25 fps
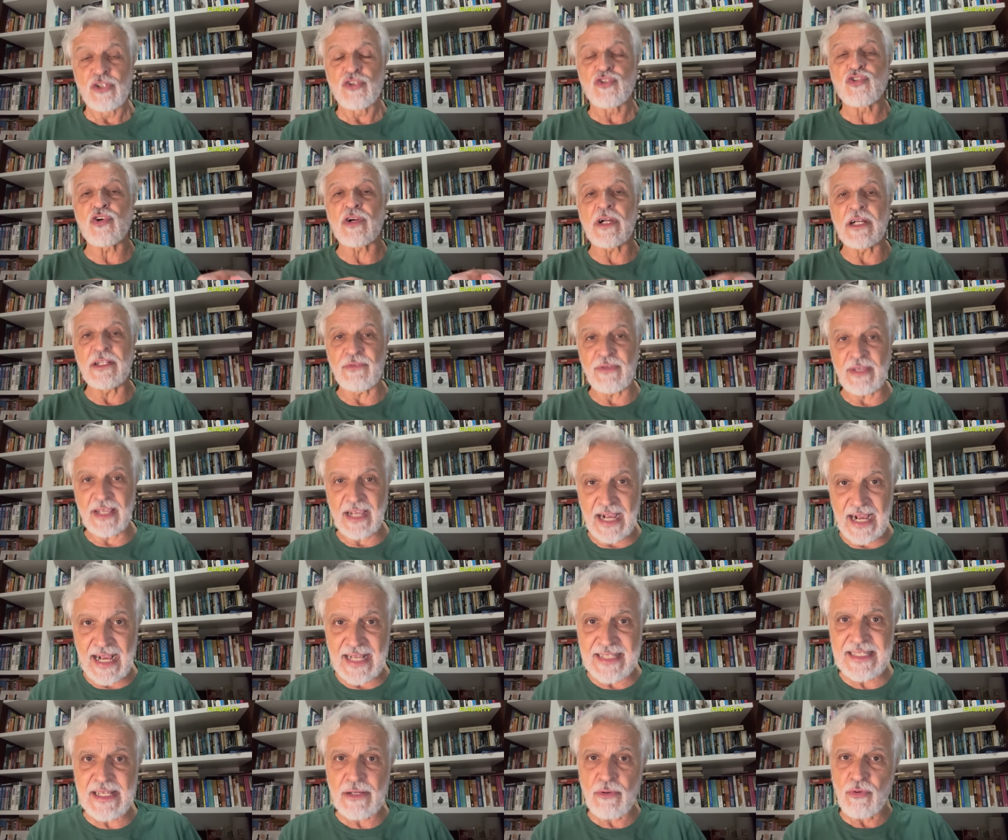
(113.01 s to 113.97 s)
Jogando em
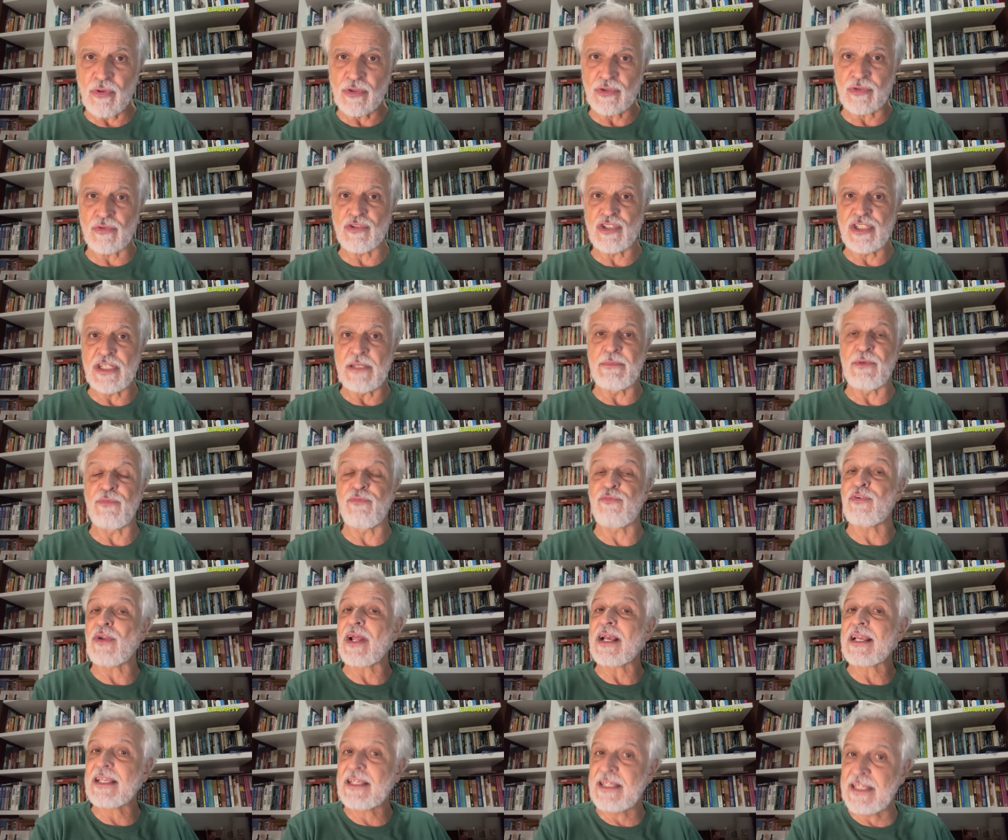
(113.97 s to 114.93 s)
casa contra um time
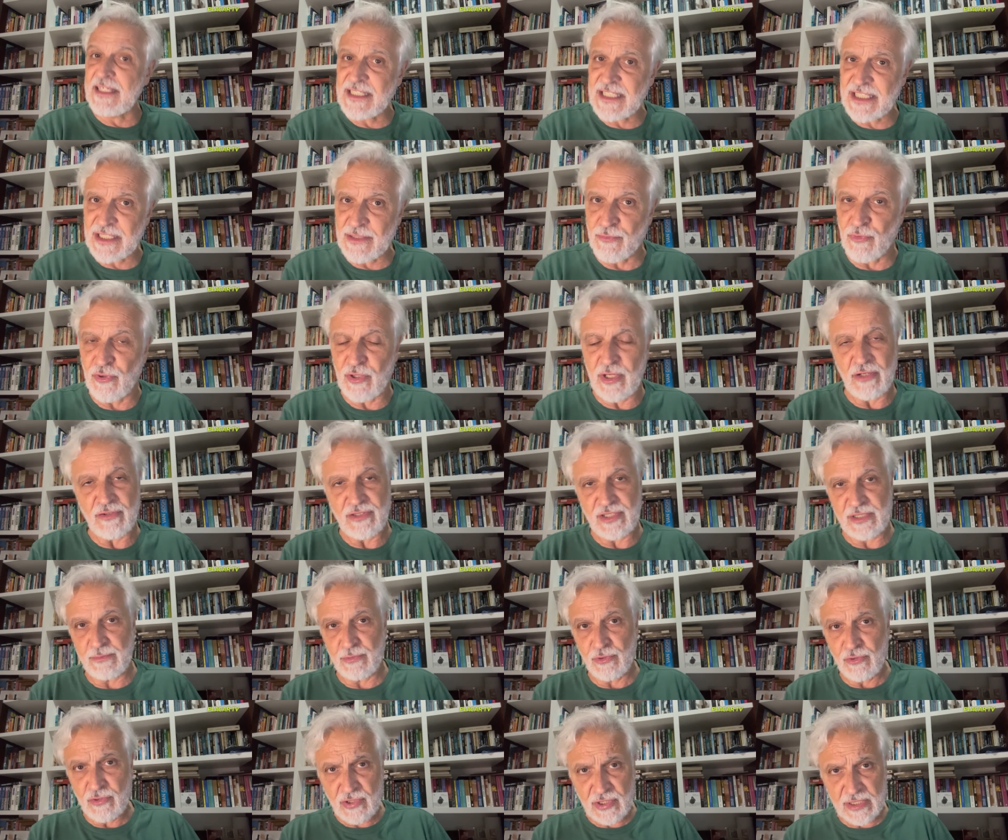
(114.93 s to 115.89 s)
fraquíssimo, que é o
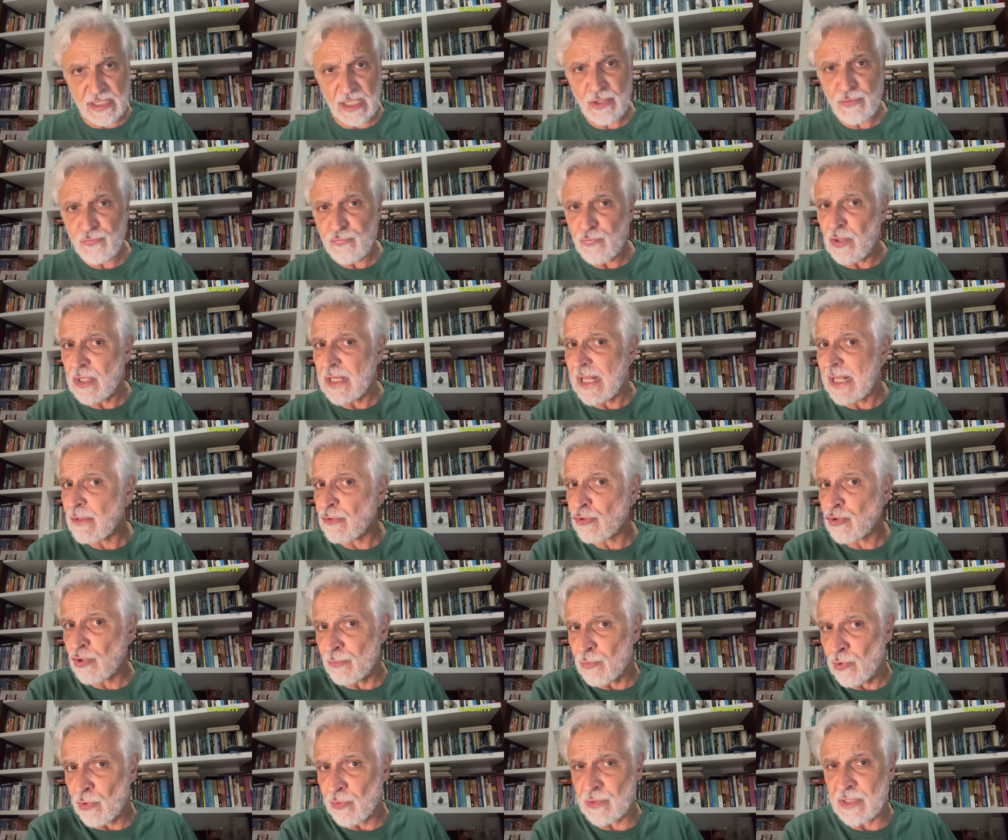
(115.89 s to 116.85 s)
time do Santos, foi lá, não
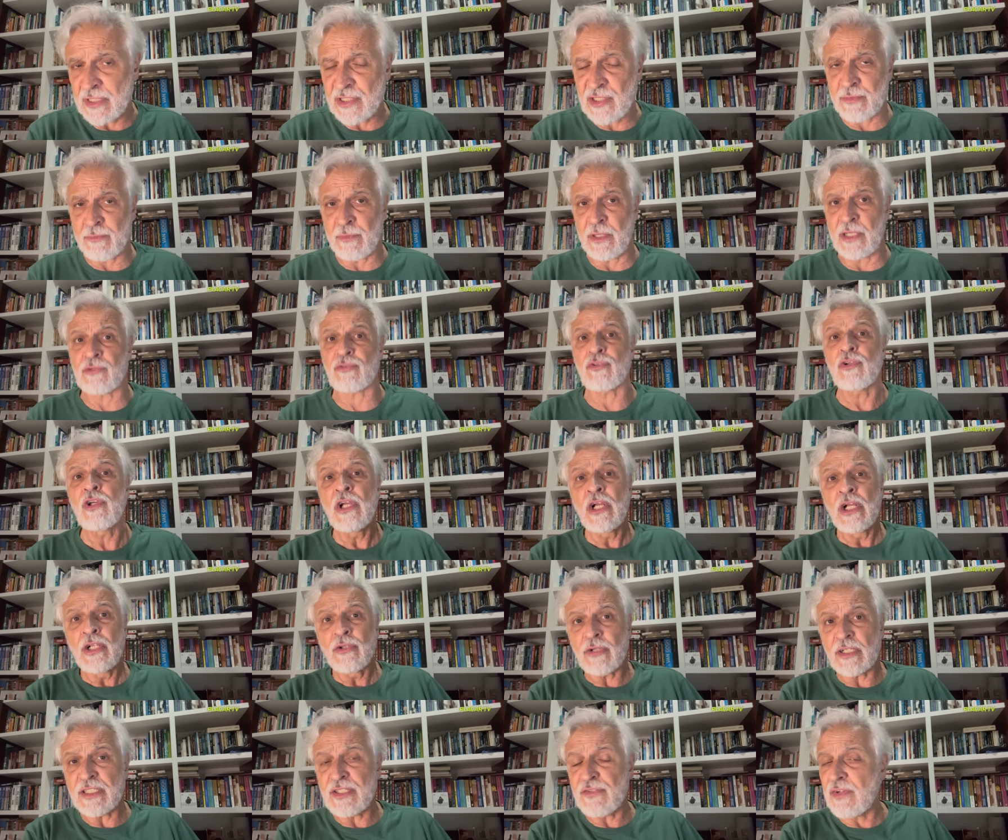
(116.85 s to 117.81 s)
tomou conhecimento
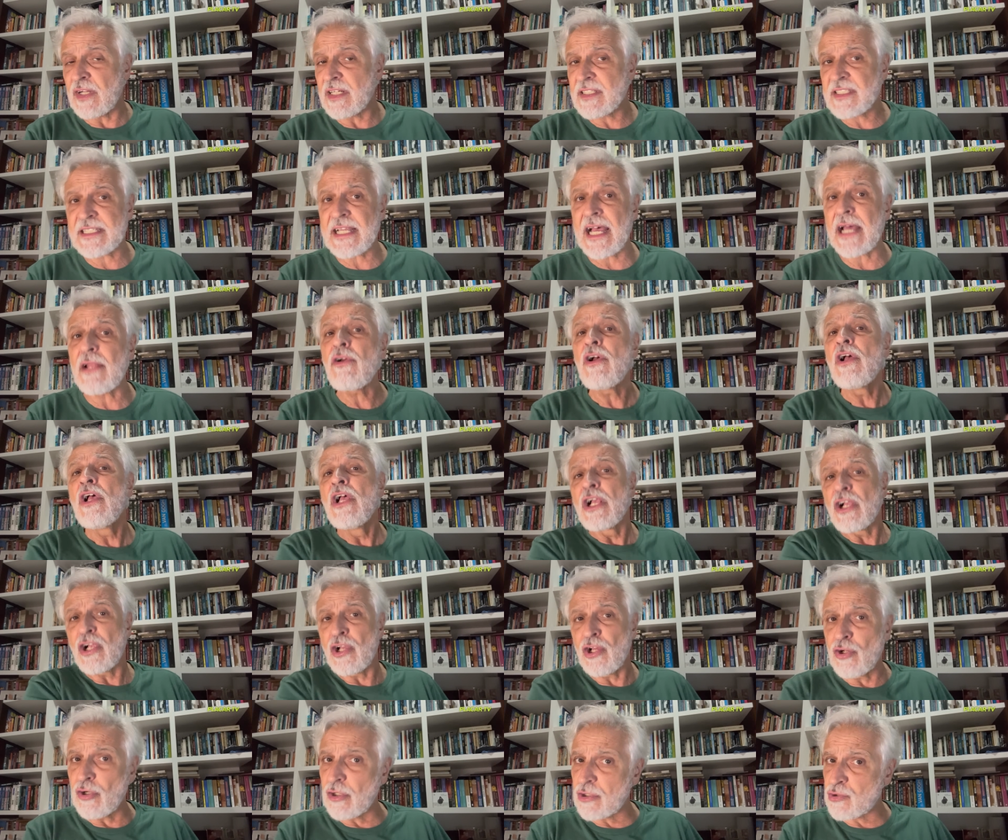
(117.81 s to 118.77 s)
do adversário,
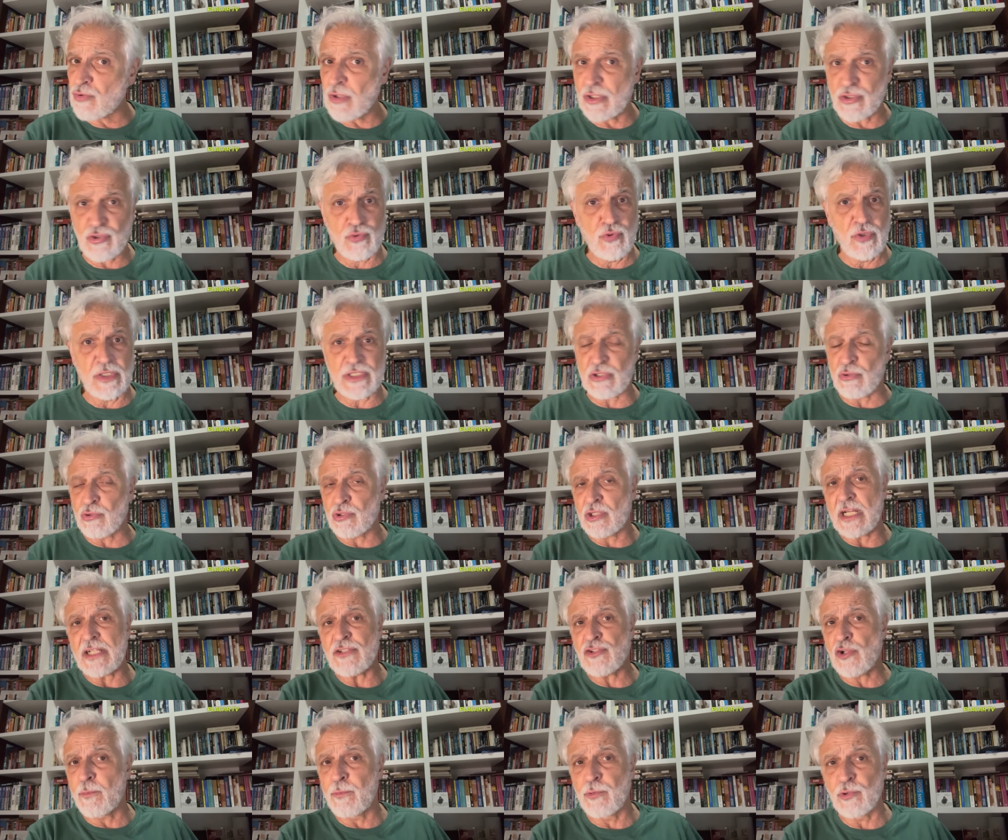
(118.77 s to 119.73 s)
criou suas duas ou
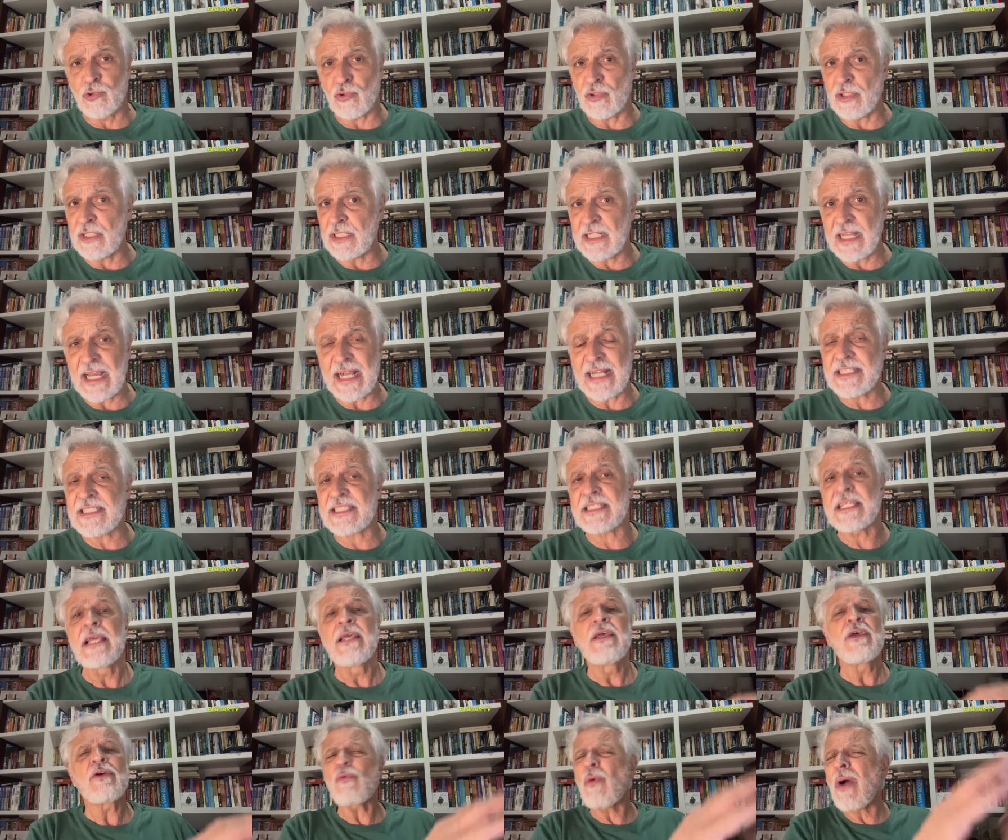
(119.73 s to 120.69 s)
três oportunidades,
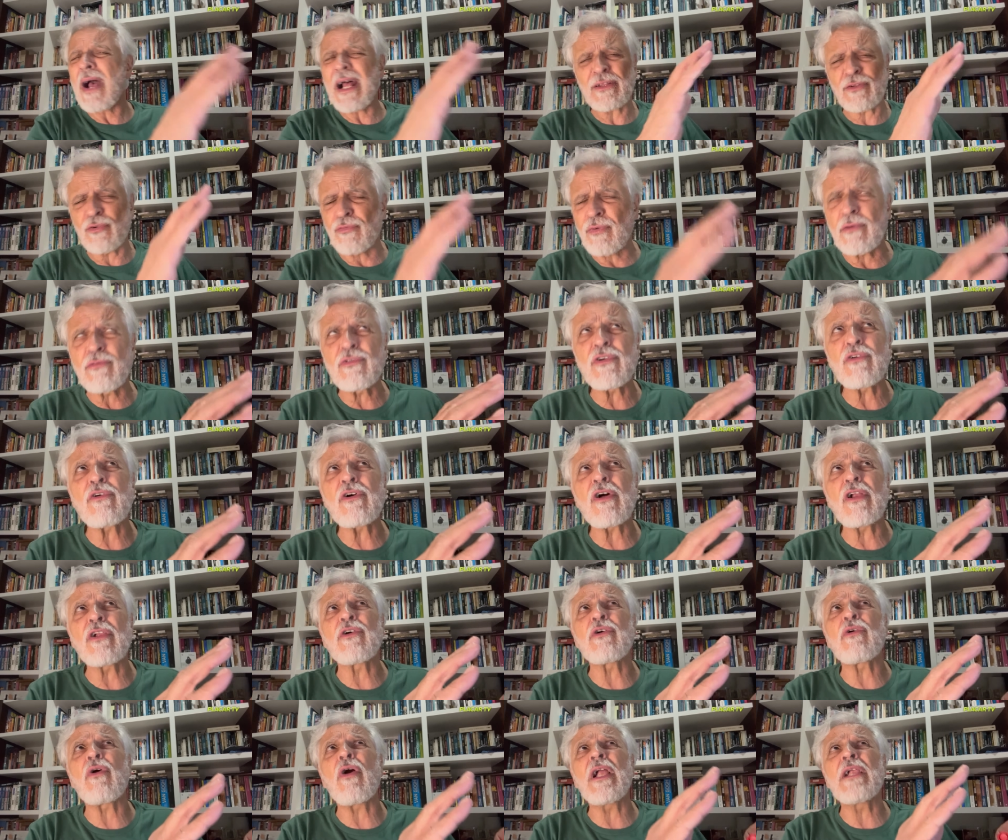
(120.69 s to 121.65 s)
quatro, vamos,
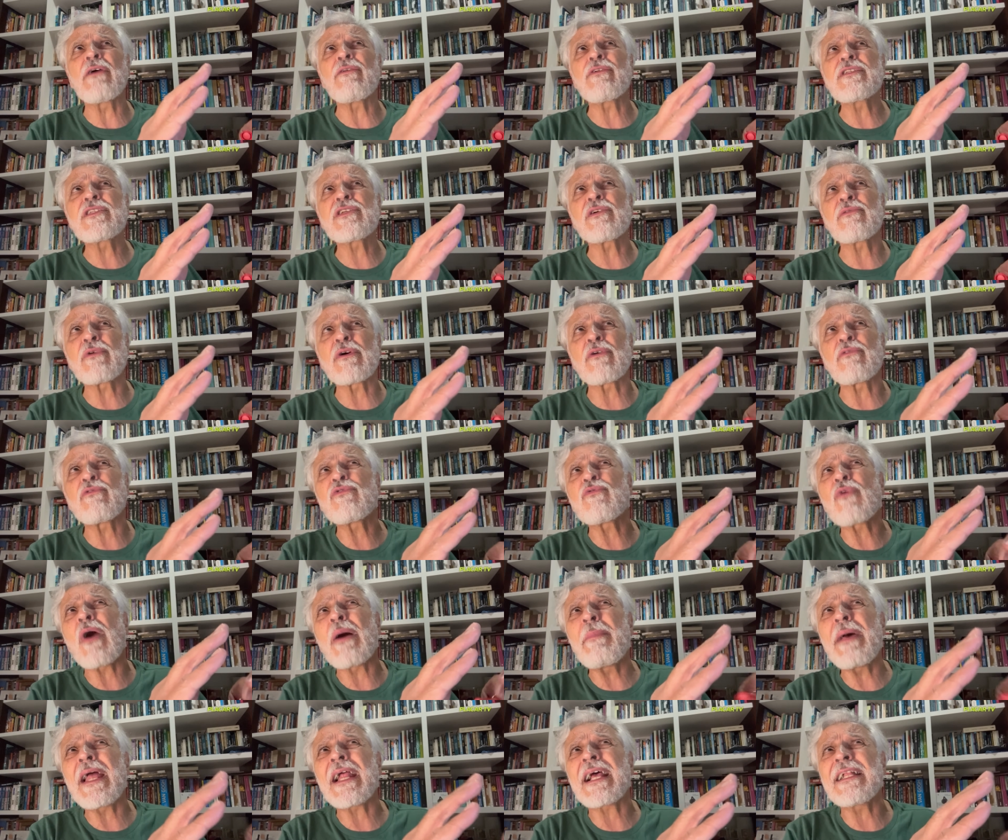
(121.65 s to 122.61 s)
olha, olha, vou dizer,
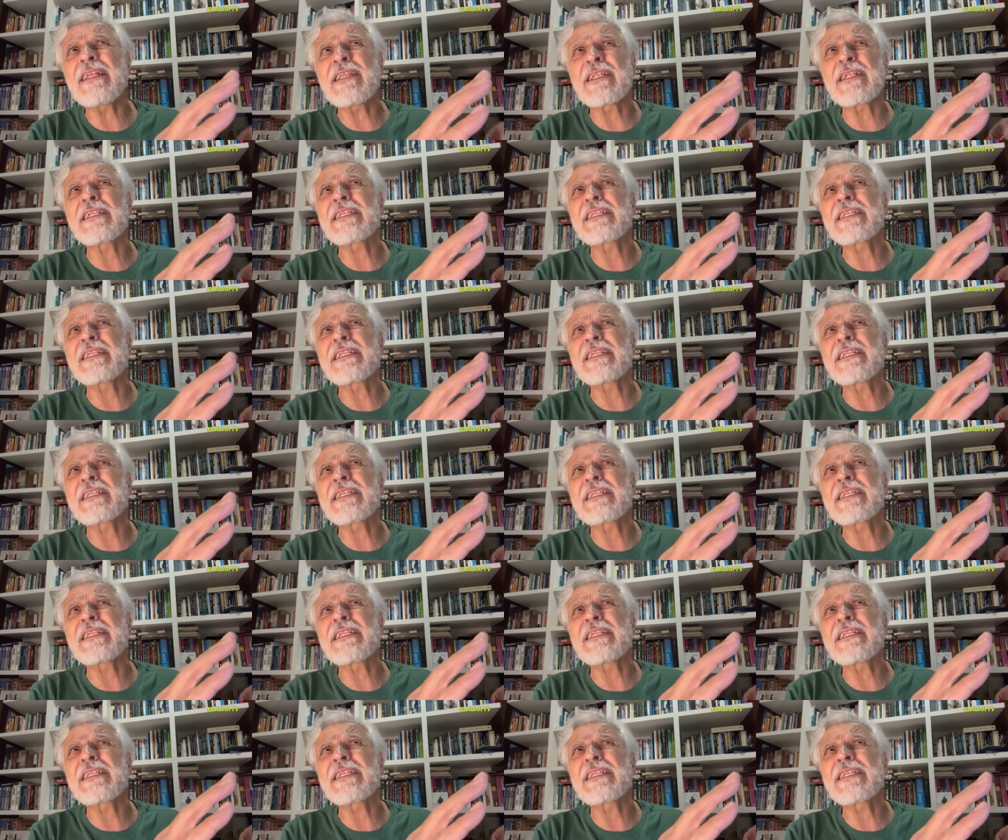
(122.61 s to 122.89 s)
o América